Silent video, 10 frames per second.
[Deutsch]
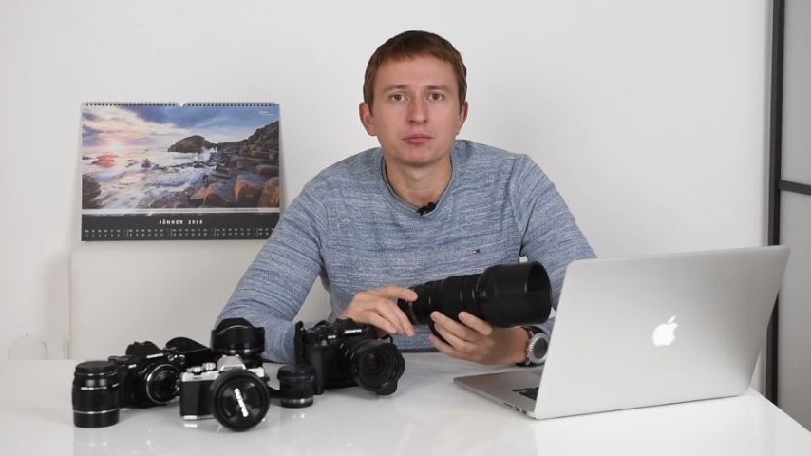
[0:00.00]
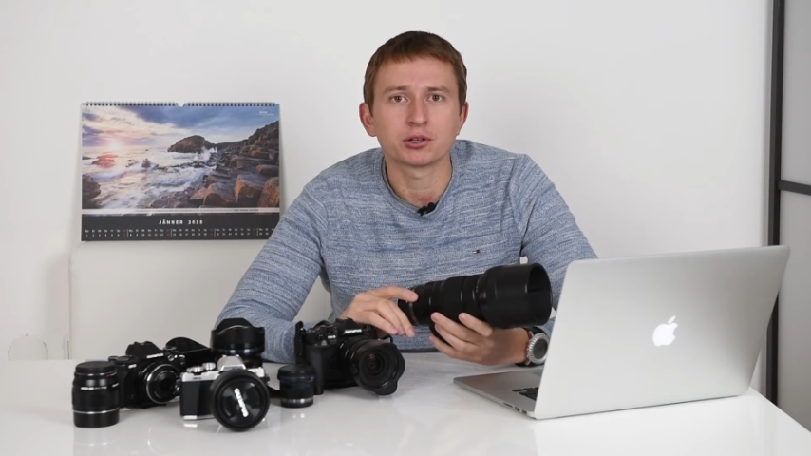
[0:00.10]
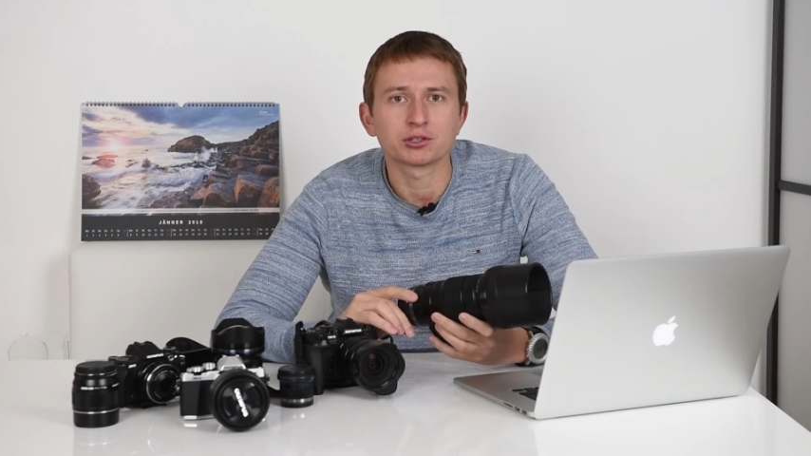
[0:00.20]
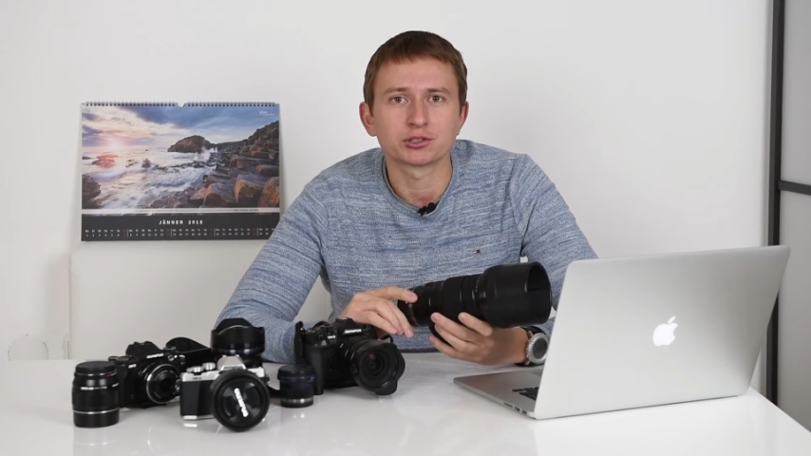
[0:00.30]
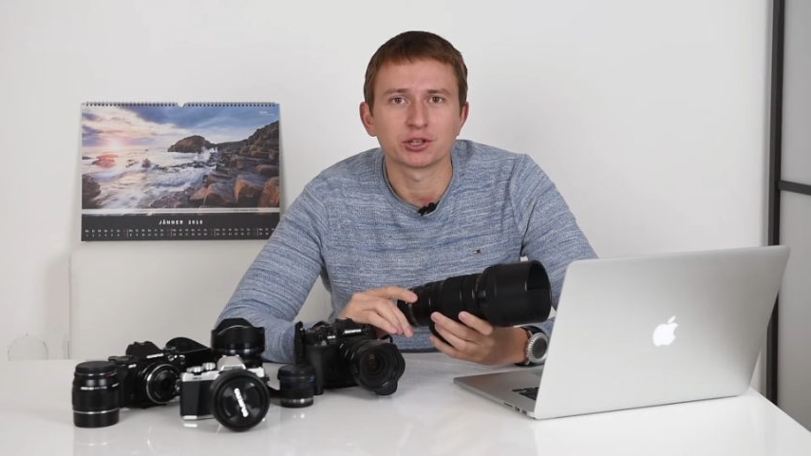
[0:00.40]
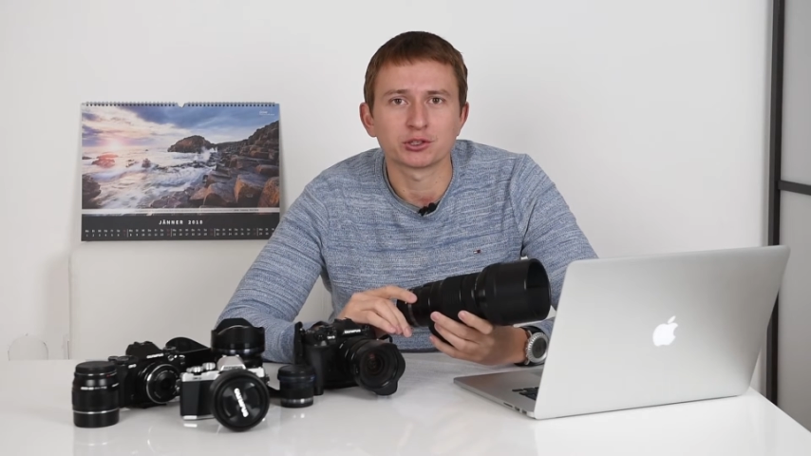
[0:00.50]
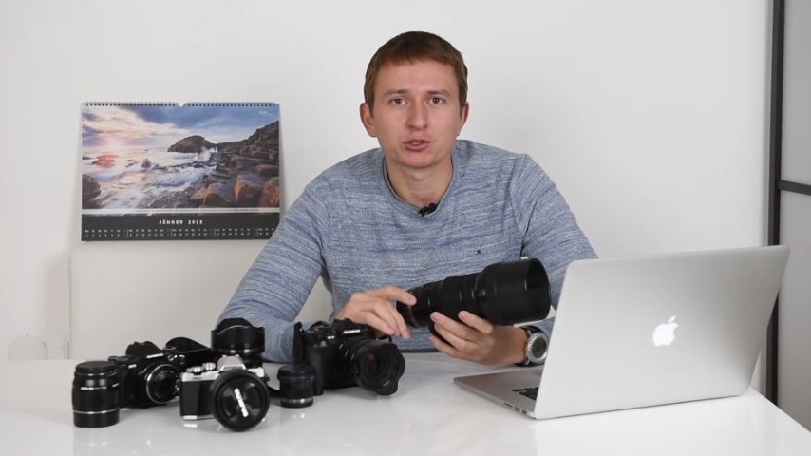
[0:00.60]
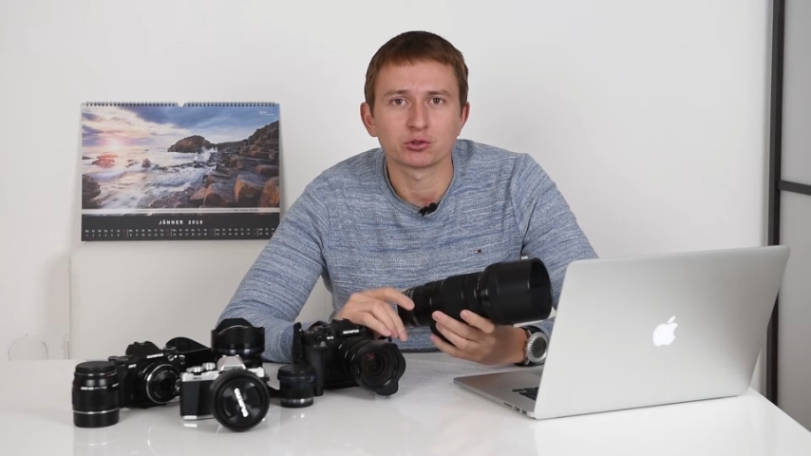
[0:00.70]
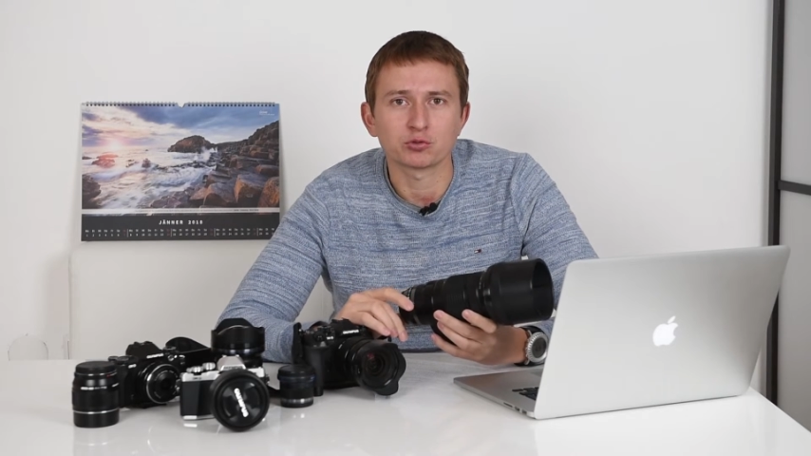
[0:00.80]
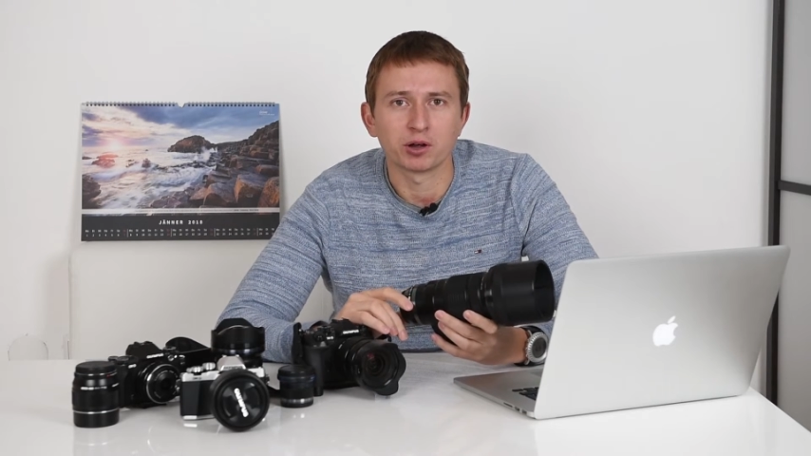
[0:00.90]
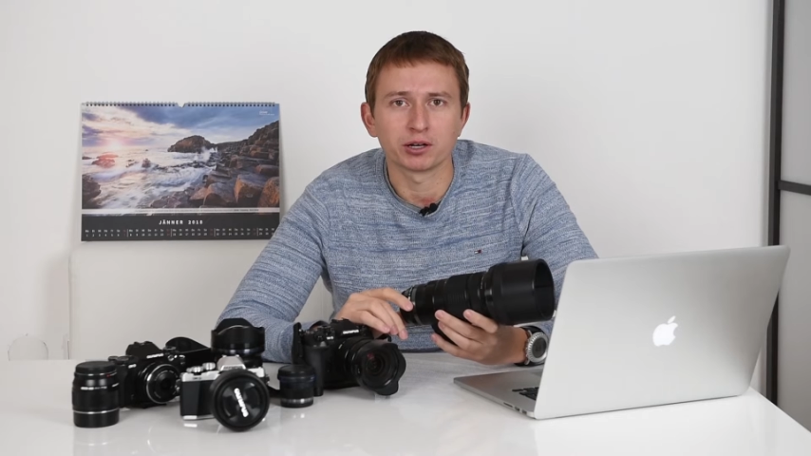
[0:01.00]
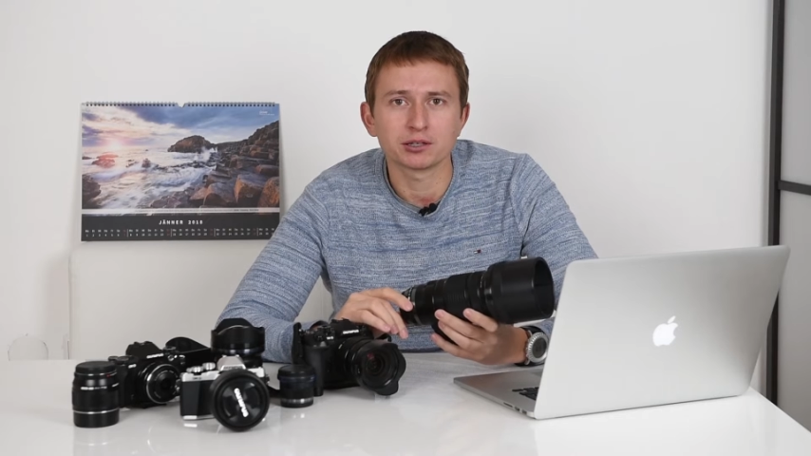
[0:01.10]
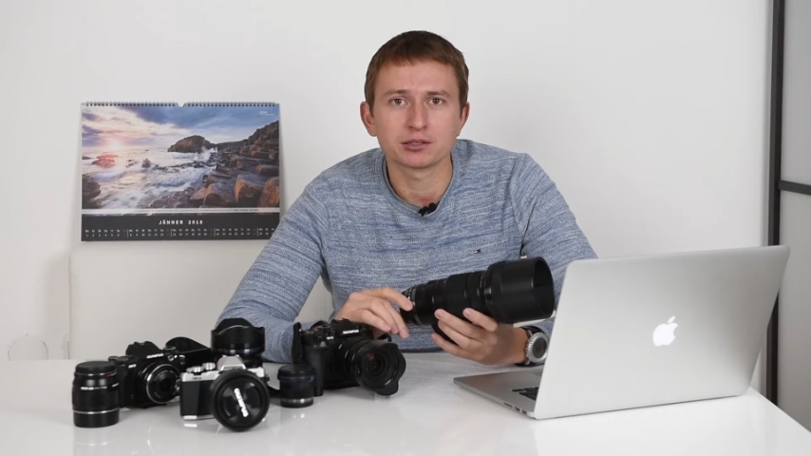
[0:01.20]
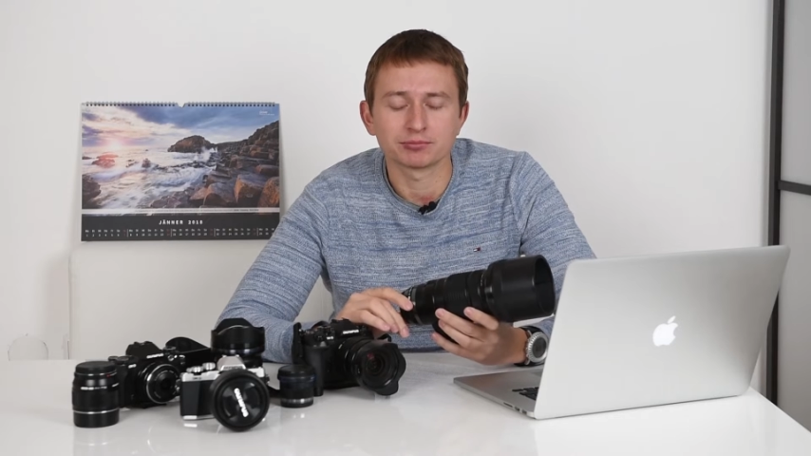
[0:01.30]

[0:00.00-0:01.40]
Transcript: macht das Ganze so spannend?